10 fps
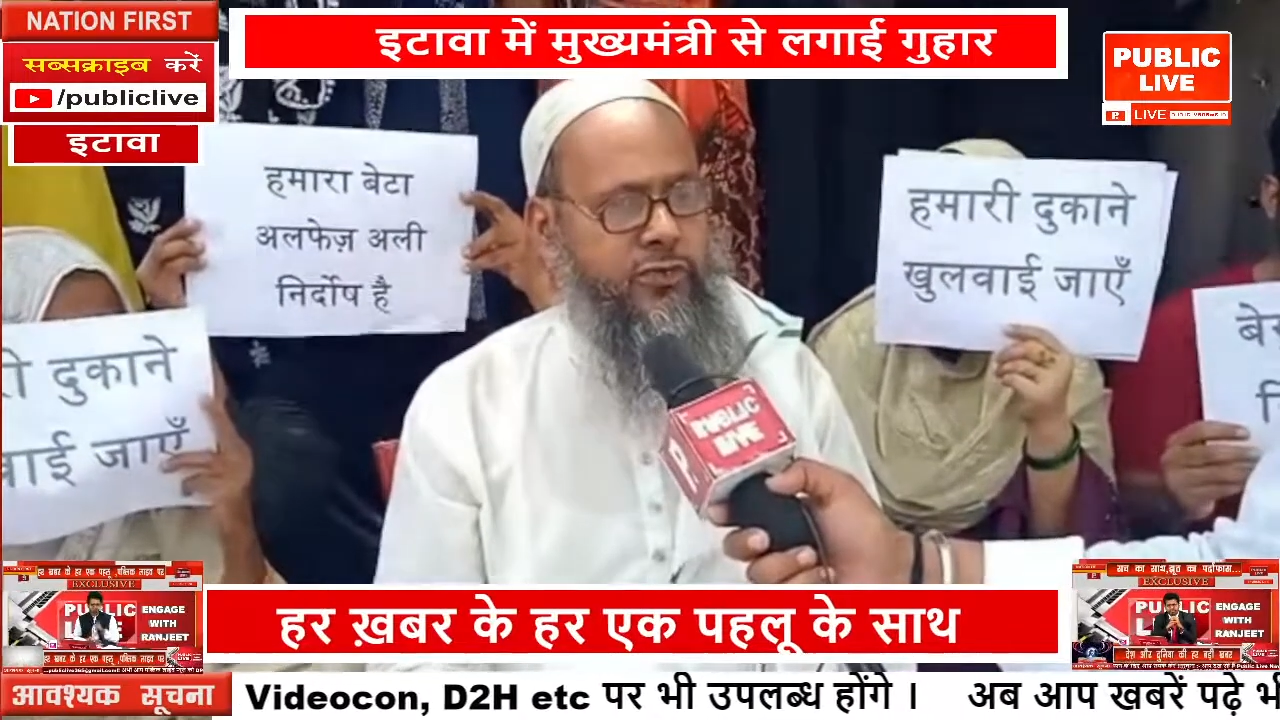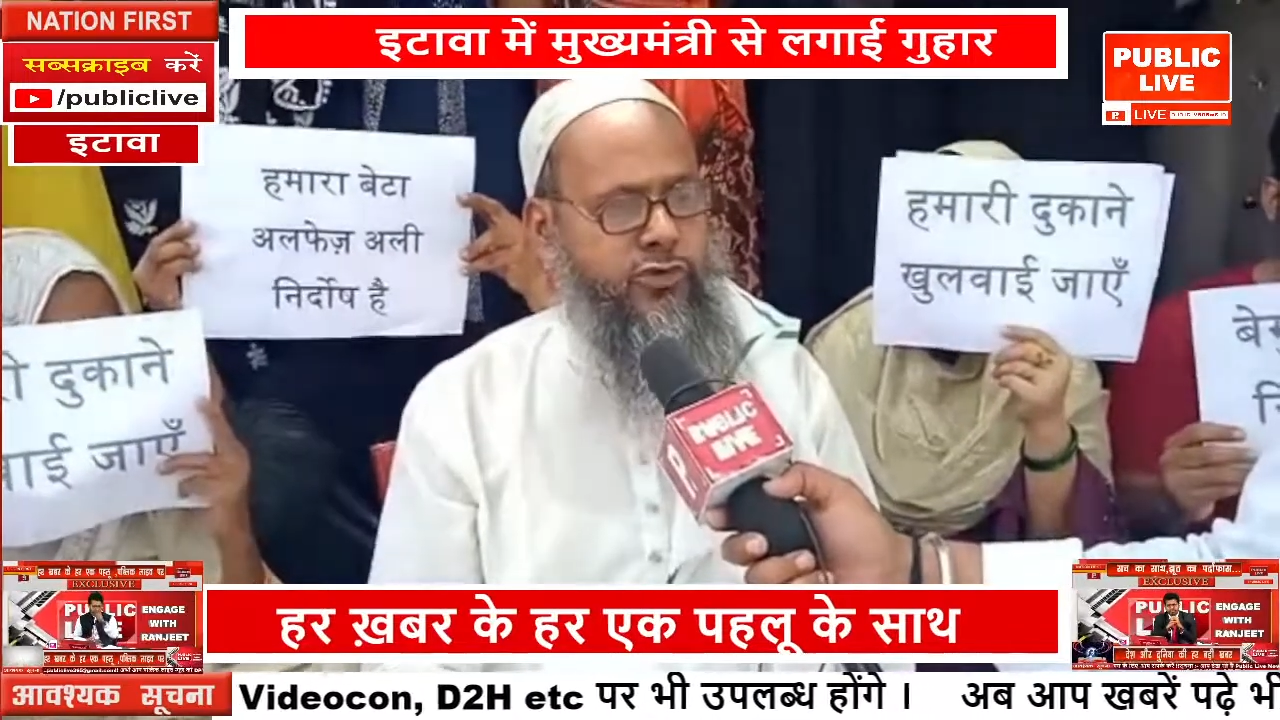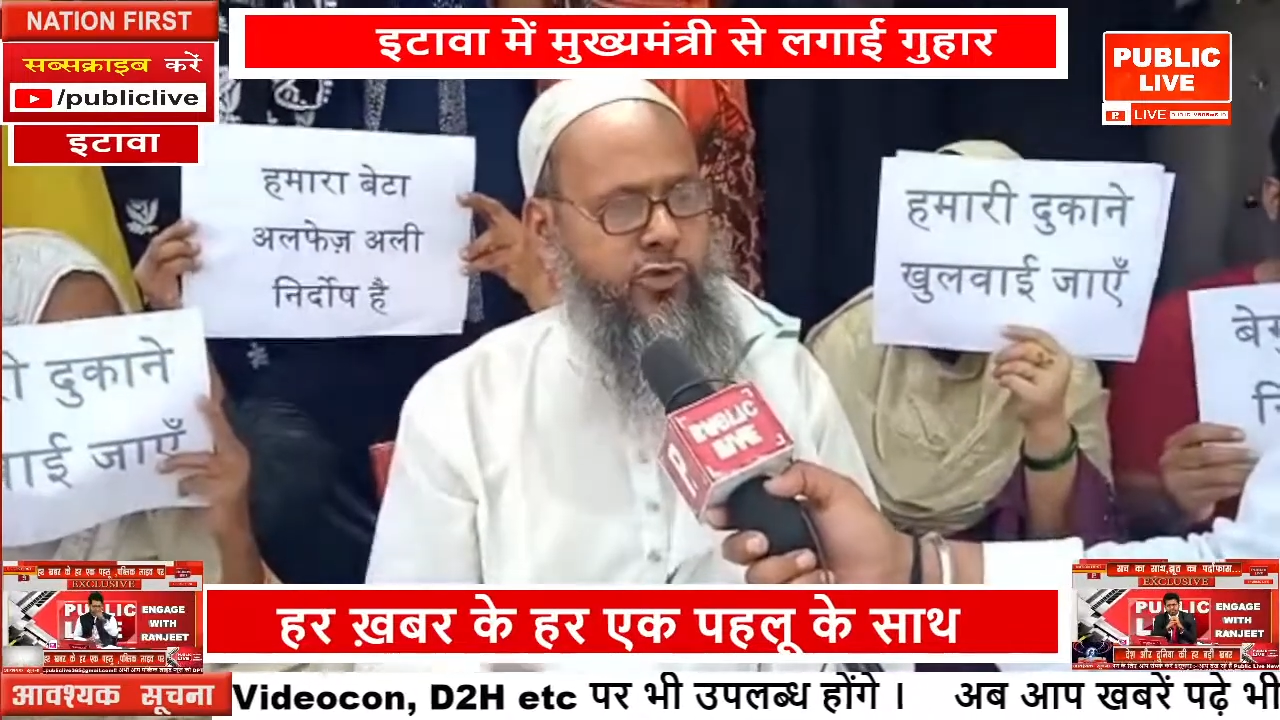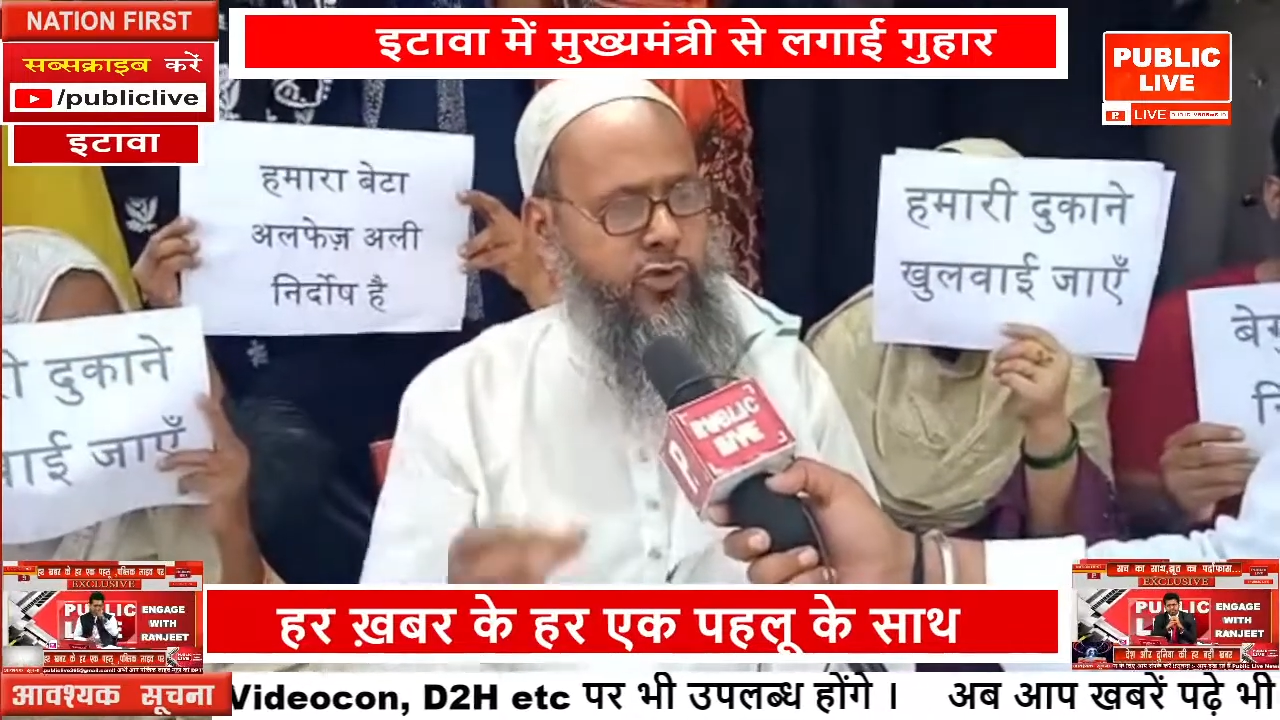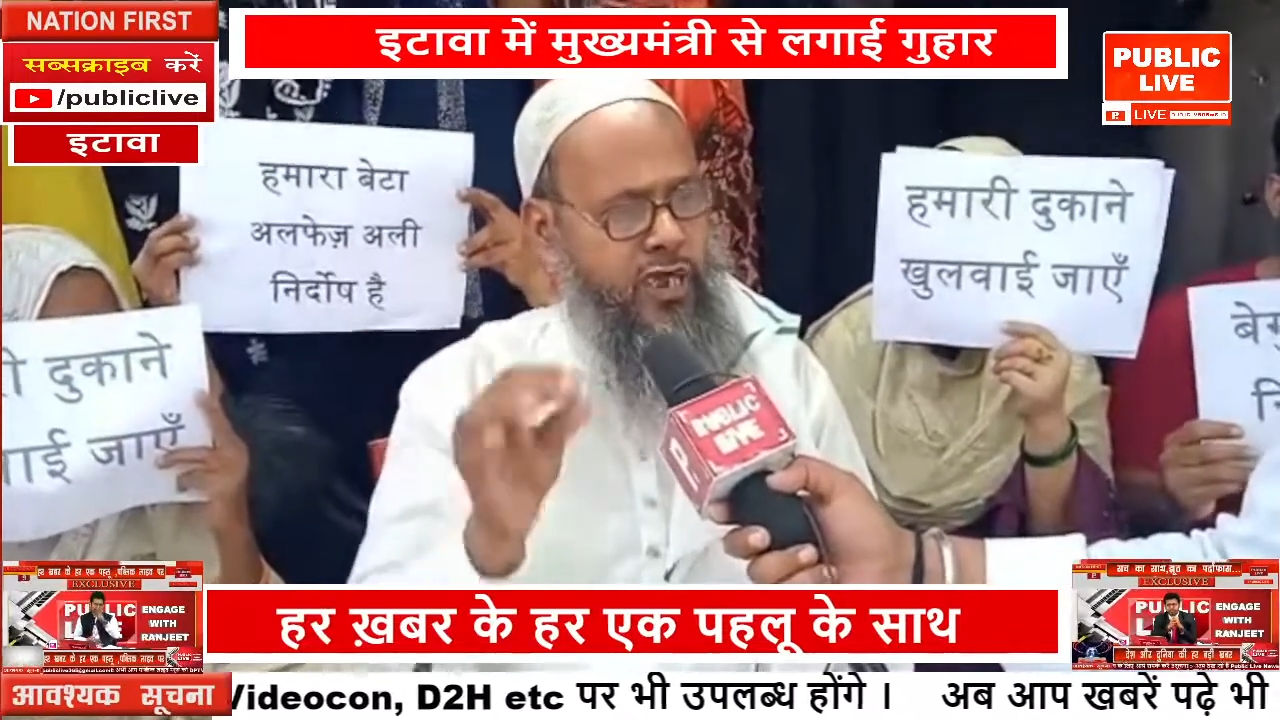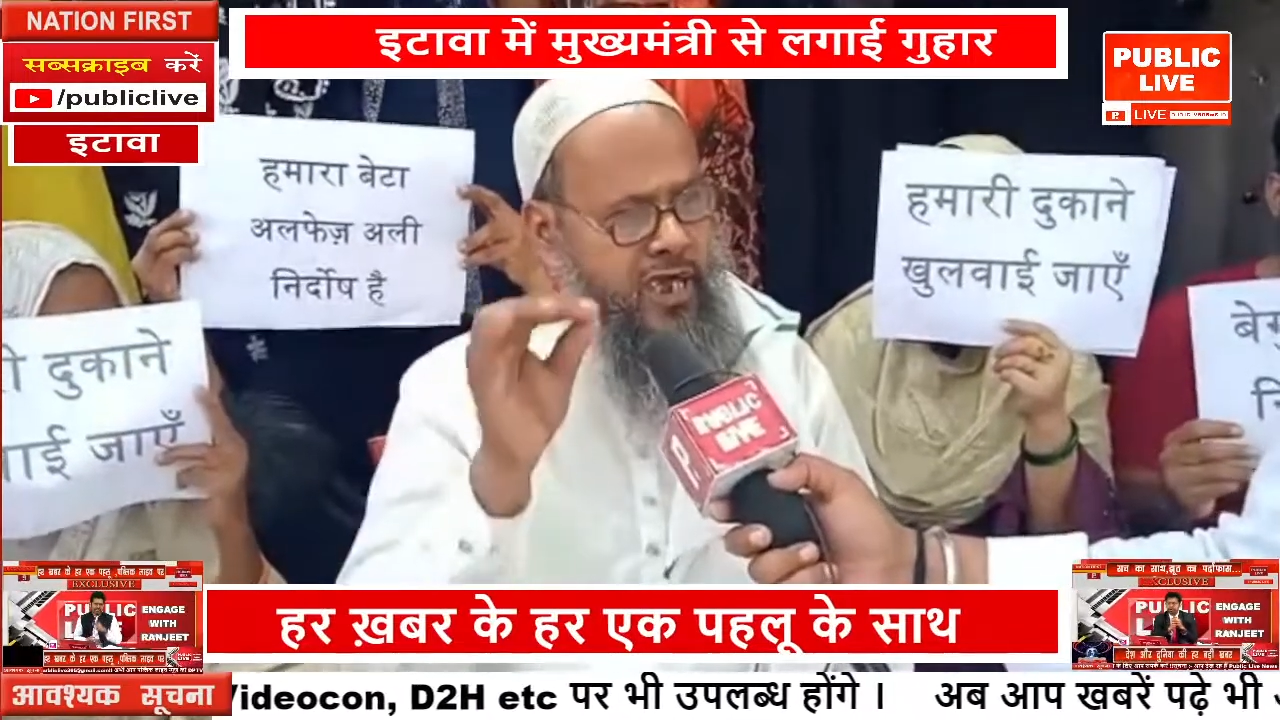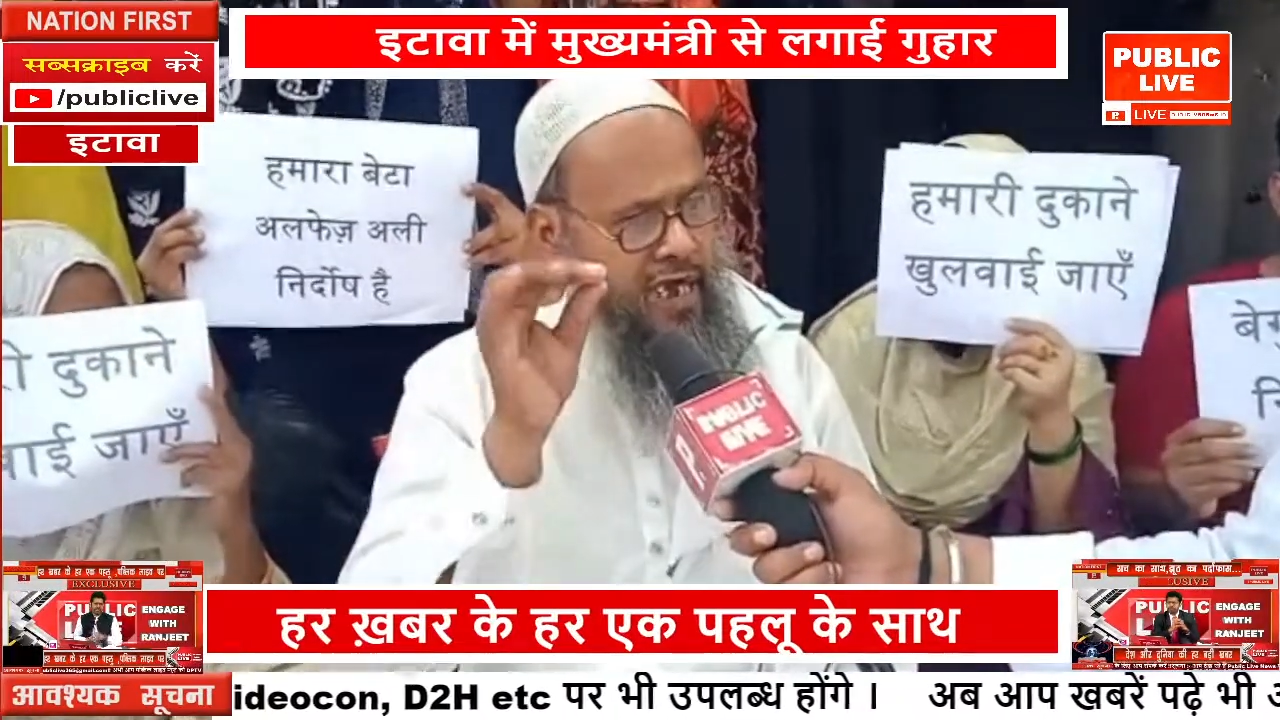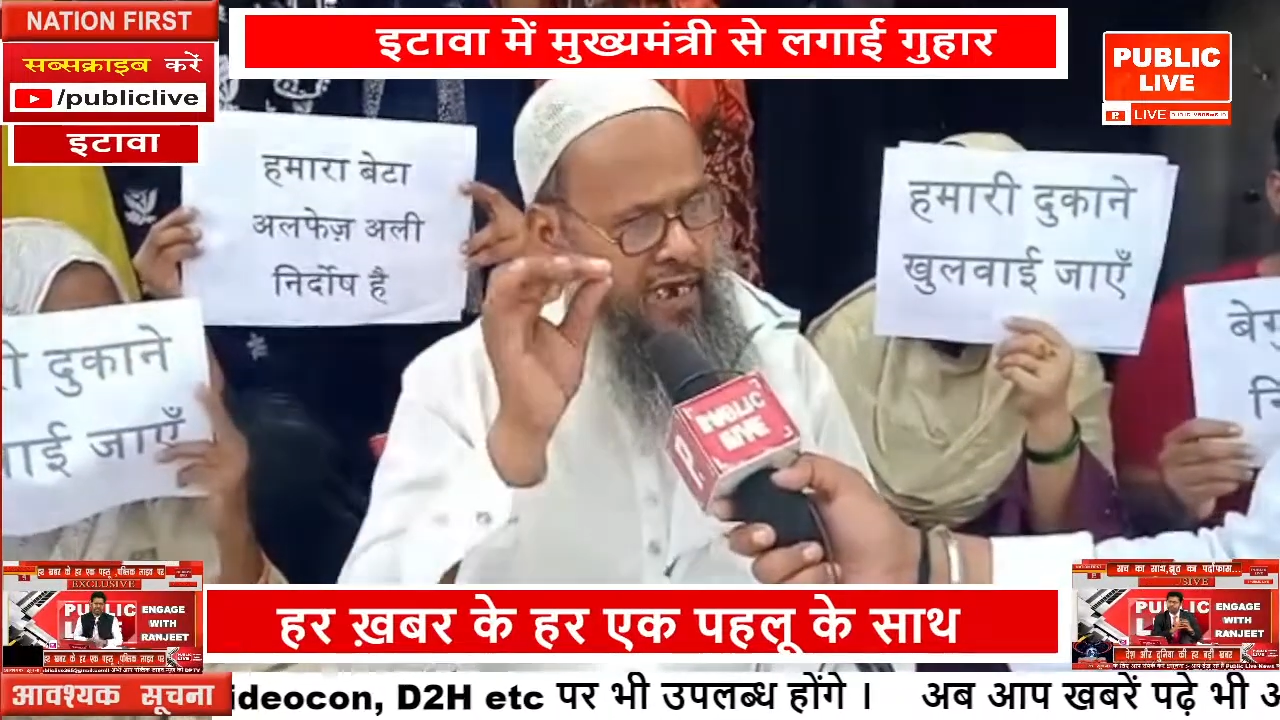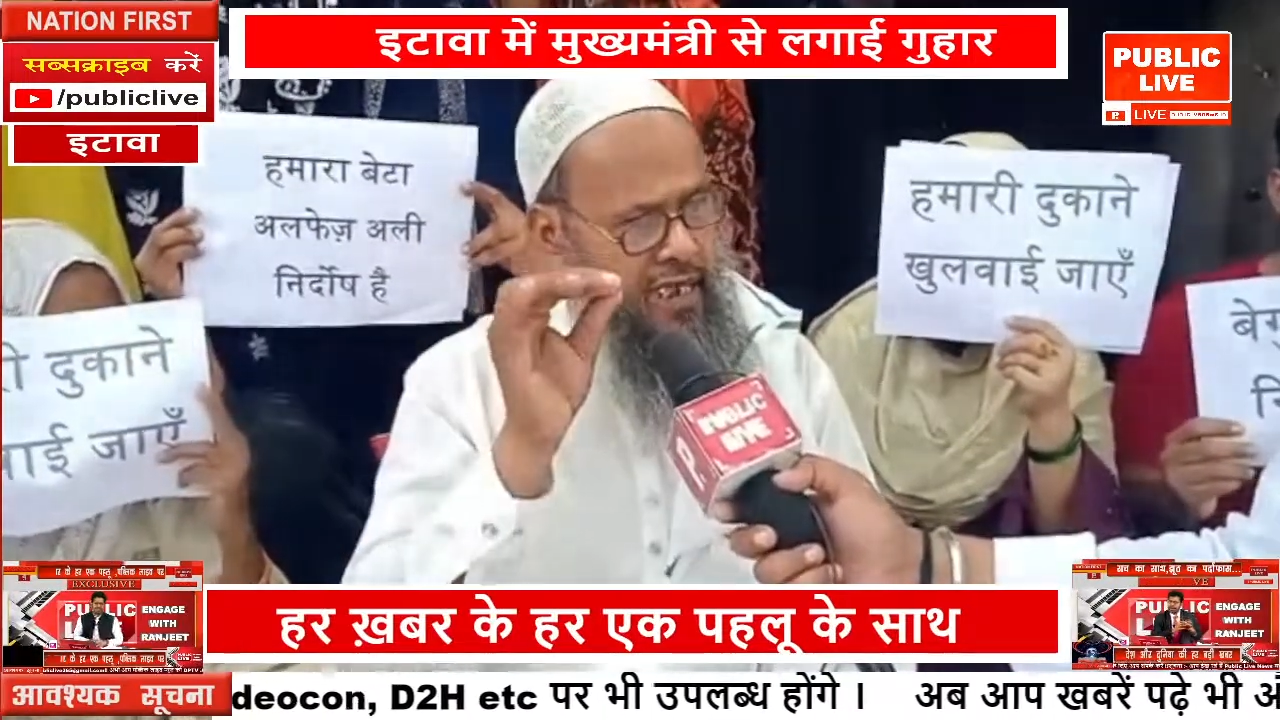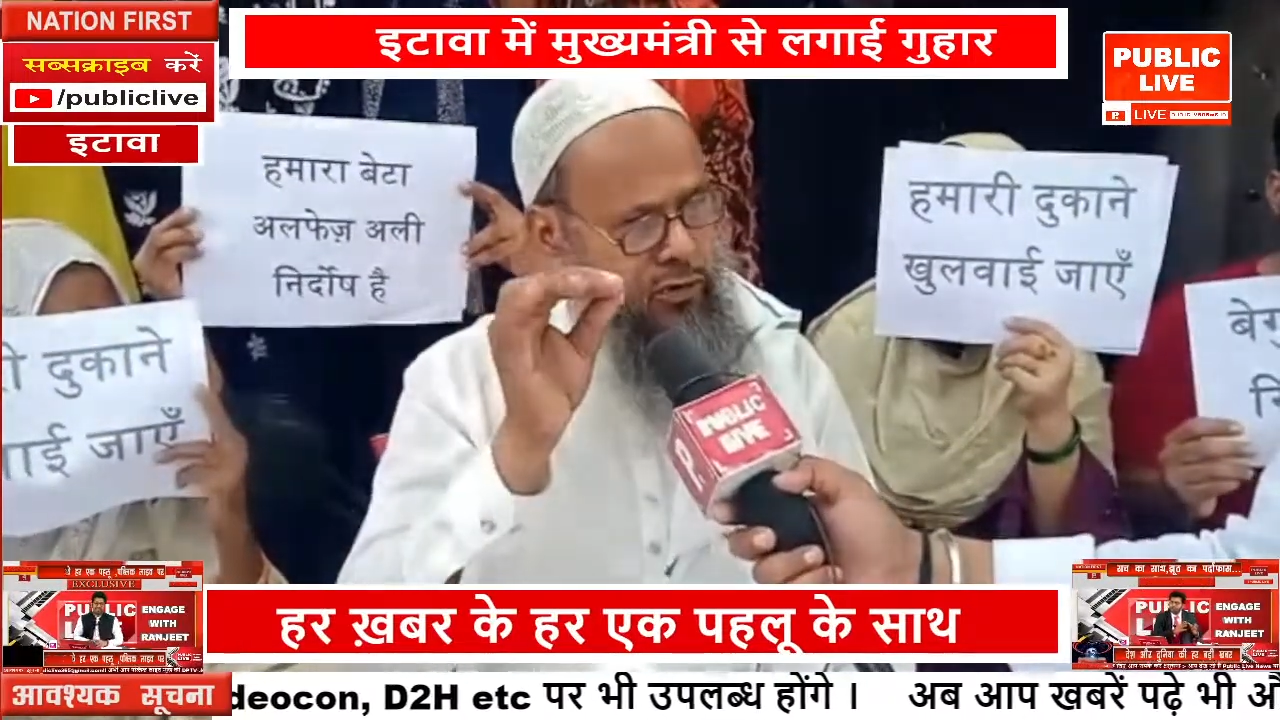जो
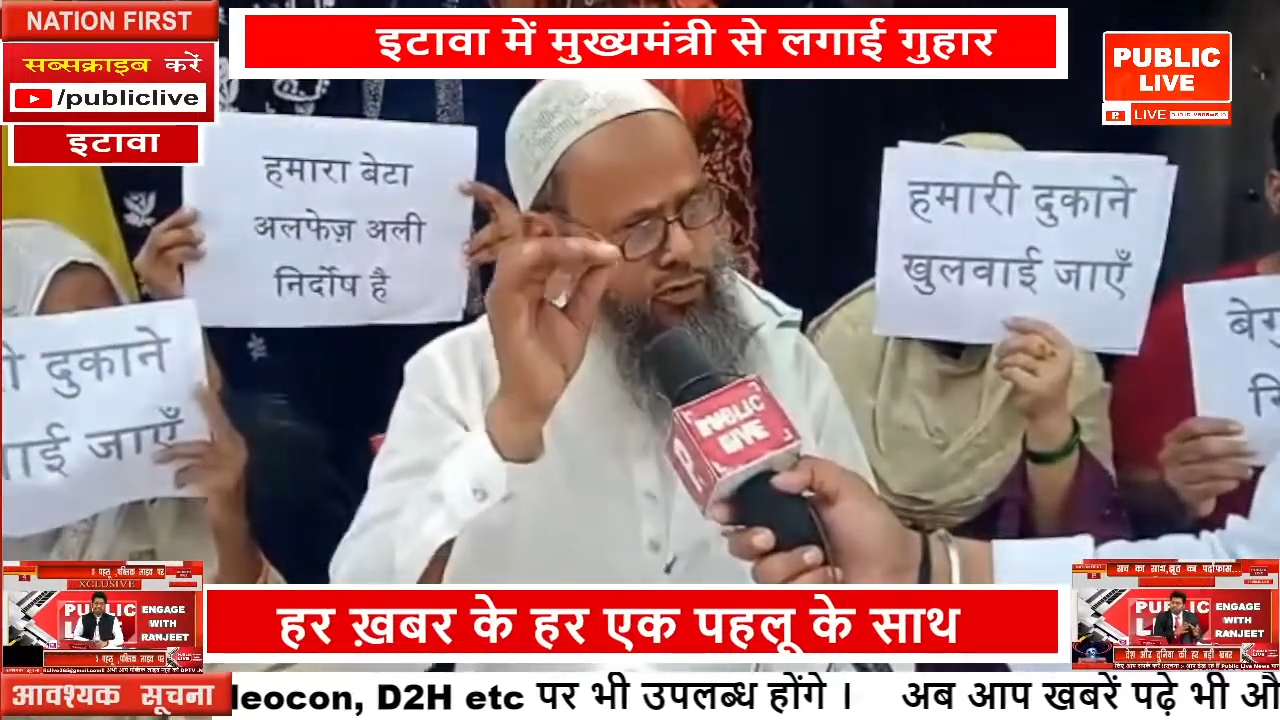गुनागार है